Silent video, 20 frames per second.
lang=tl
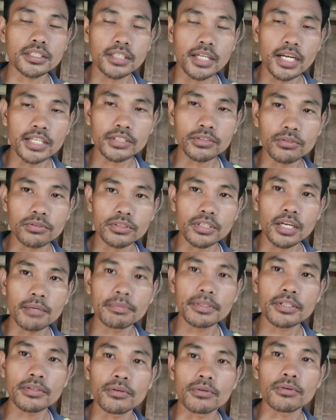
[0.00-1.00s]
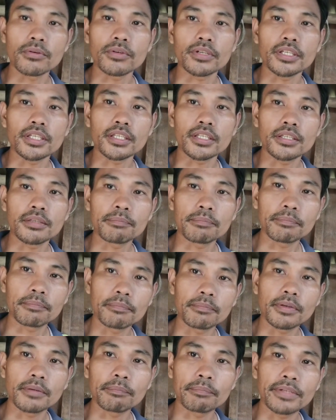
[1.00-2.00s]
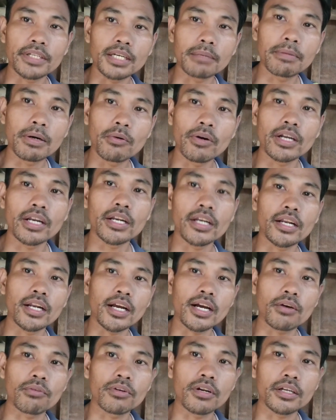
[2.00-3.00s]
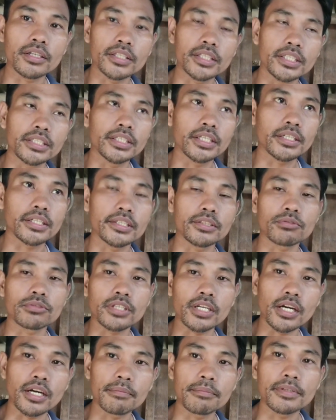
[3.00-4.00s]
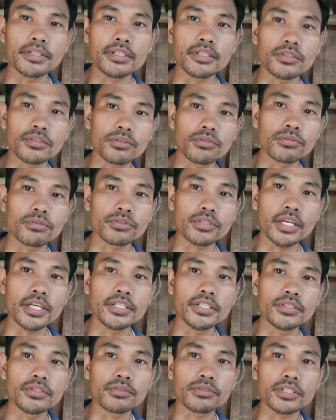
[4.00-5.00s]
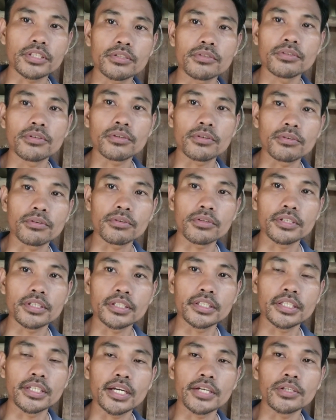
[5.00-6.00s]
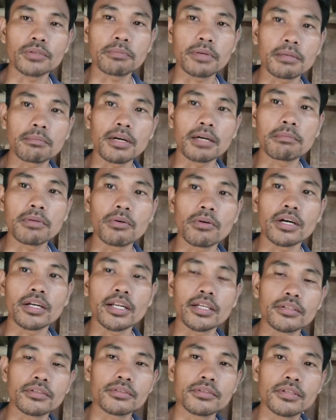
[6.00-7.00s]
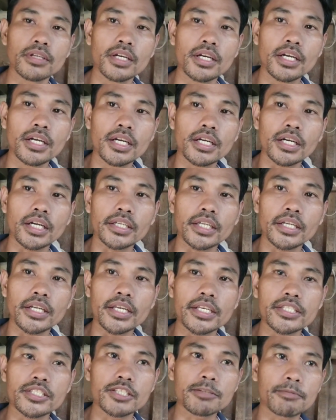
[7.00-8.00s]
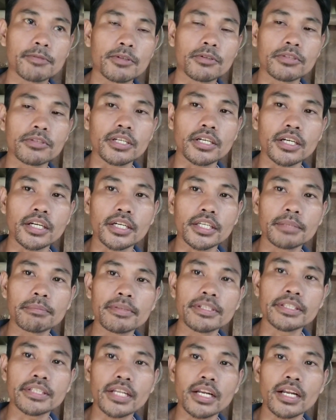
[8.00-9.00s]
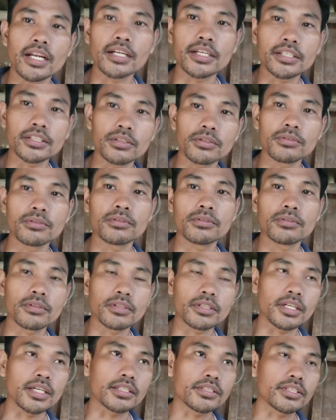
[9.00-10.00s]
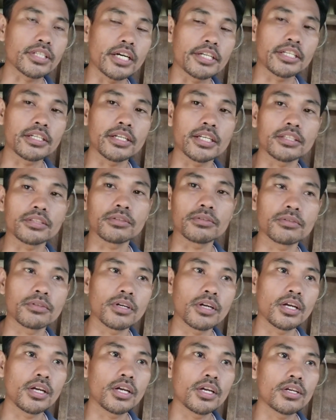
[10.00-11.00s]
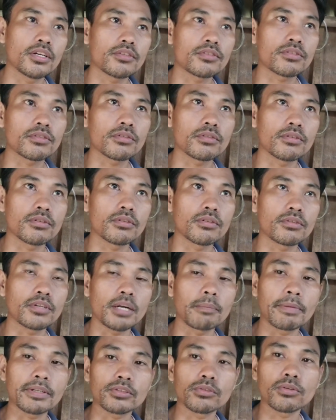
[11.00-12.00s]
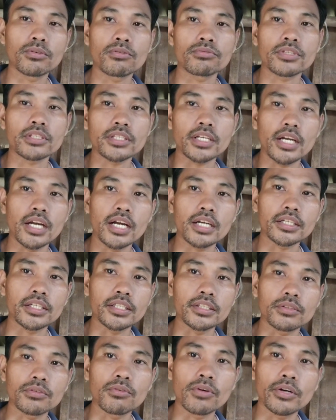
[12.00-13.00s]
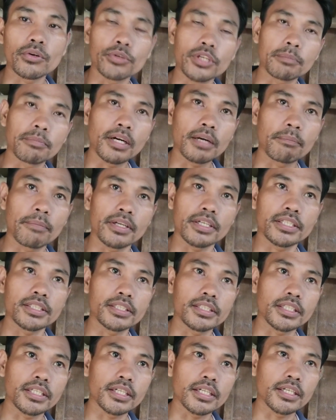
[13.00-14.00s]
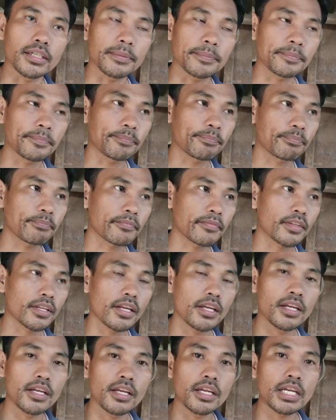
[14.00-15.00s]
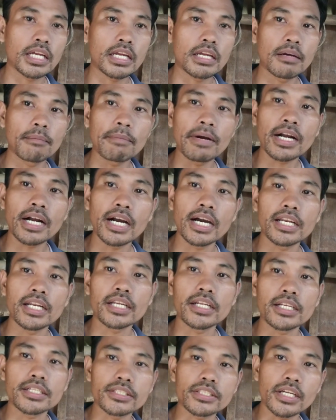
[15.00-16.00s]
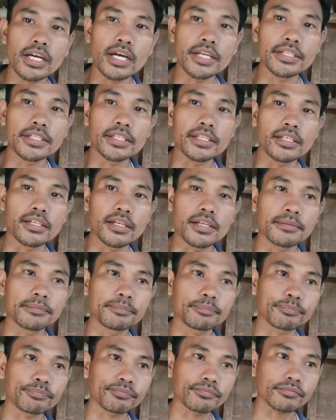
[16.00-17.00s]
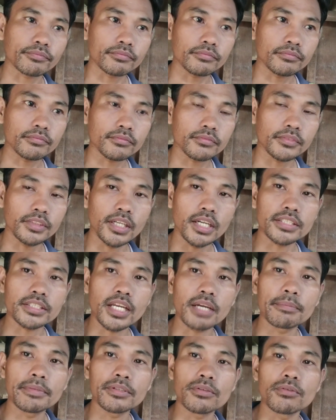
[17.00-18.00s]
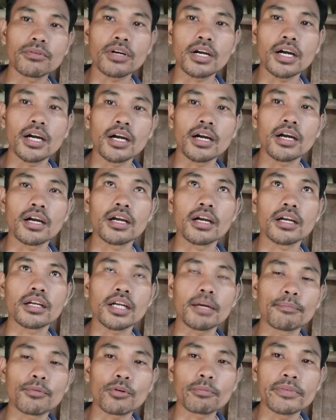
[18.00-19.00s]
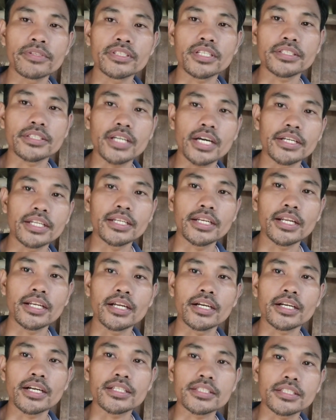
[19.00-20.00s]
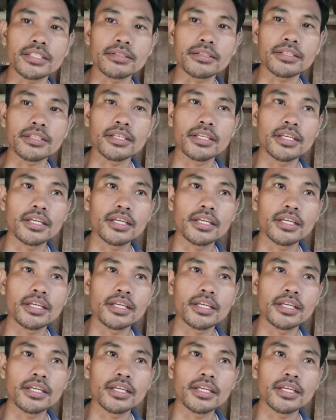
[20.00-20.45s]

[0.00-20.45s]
kaso sabi ko eh pinagbawalan lang ako ng DNR dito sa amin. So sa inyo siguro hindi kayo pagbabawalan no. Kaya naisip ko na ibinta na lang ito ng channel na to. So nagpatulong sa sa akin kung anong ipapalit na pangalan ng channel. Masabi ah, ko ka kaprobinsya channel na lang kasi